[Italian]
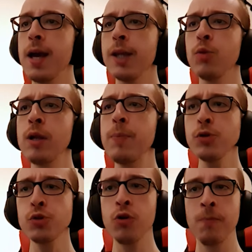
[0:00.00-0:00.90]
E non le
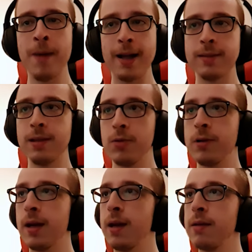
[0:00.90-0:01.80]
posso combattere,
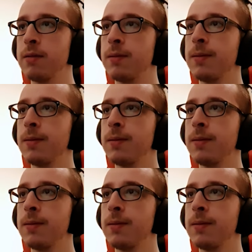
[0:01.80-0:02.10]
ok?